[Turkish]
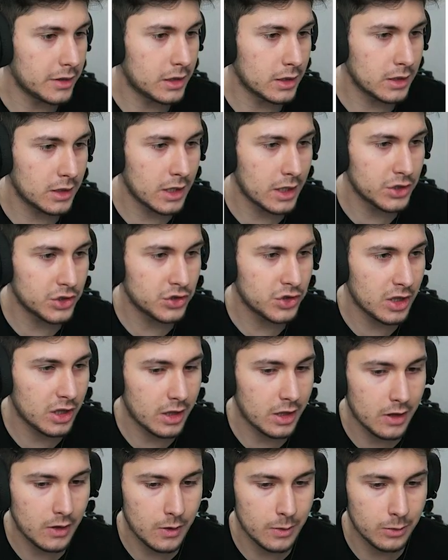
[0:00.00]
Enter the
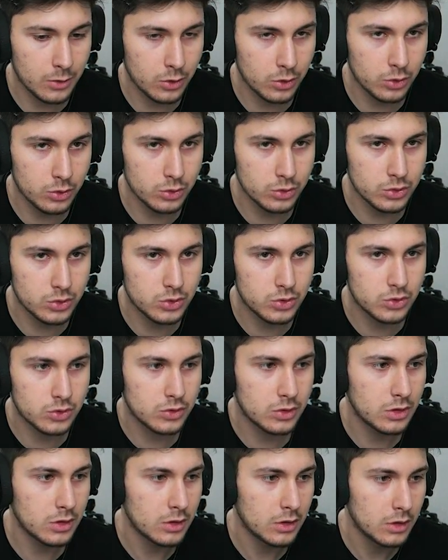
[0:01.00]
Dungeon'la devam
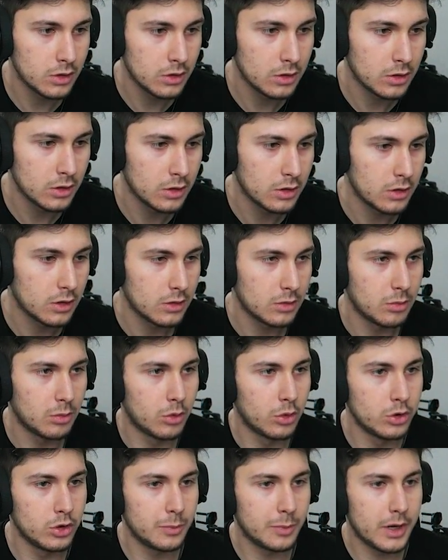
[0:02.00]
ediyoruz.
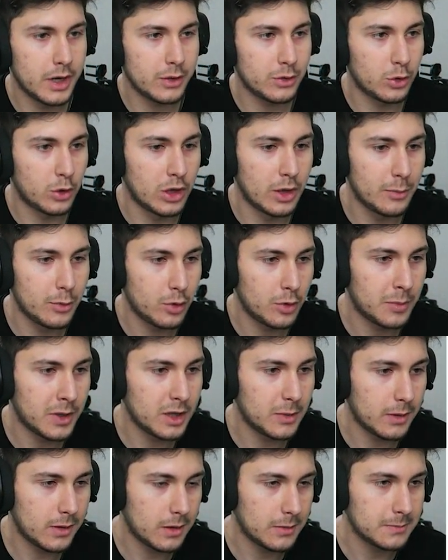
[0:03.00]
Bu oyunu bayağıdır oynamıyorum.
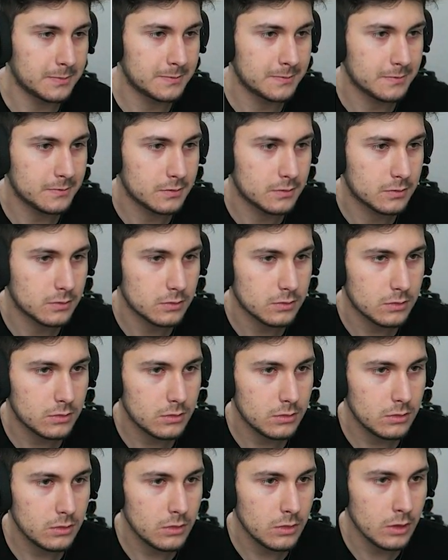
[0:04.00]
Hadi bakalım.
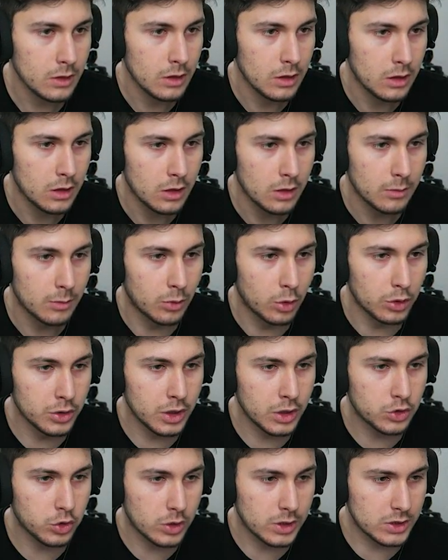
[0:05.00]
Bu
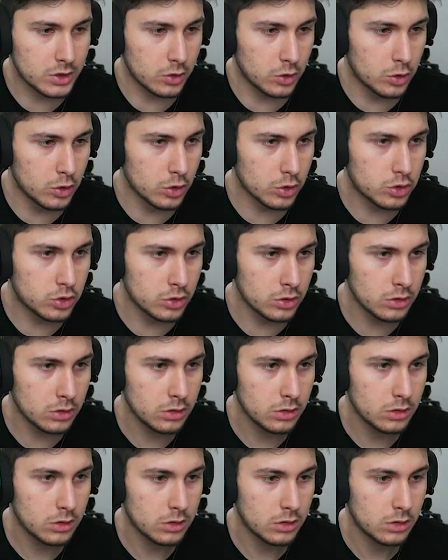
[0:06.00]
oyunda da çok hızlı ölüyorsun.
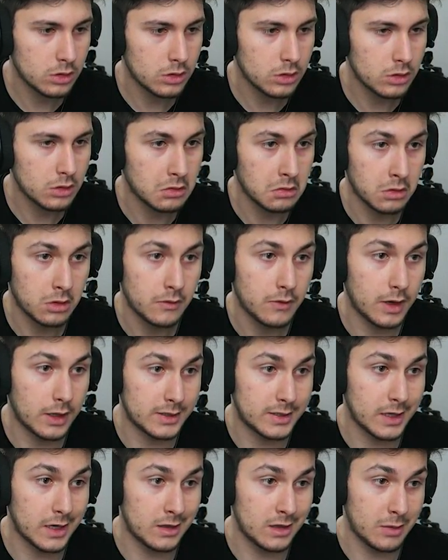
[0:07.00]
Ve
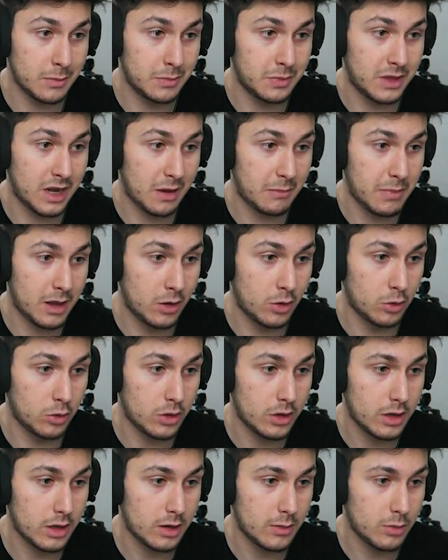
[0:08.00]
hasarın da direkt belli
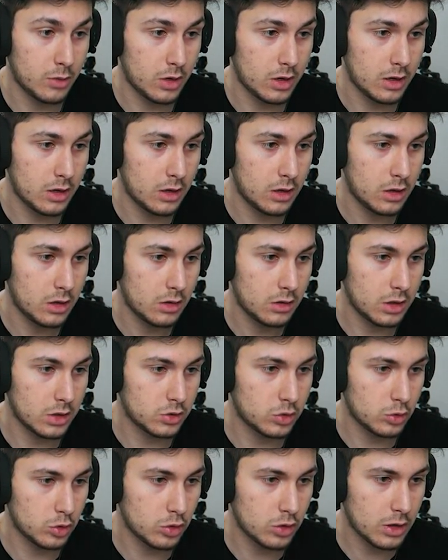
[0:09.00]
oluyor yani. Böyle
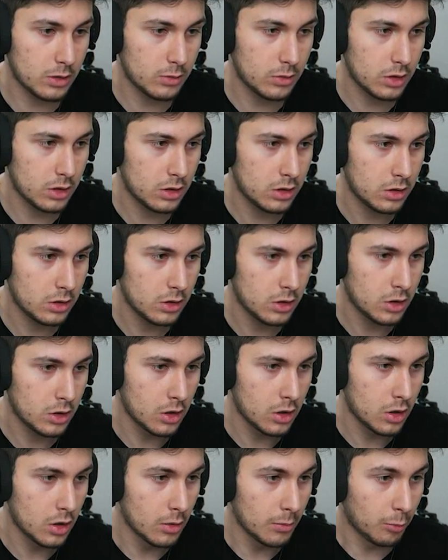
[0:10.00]
nasıl oluyordu lan bu ha?
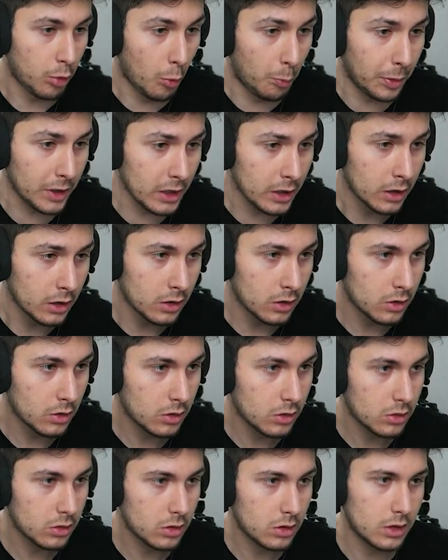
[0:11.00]
Popalı!
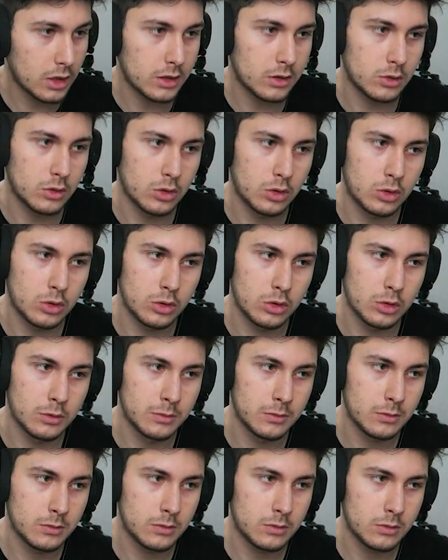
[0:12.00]
Lan oğlum.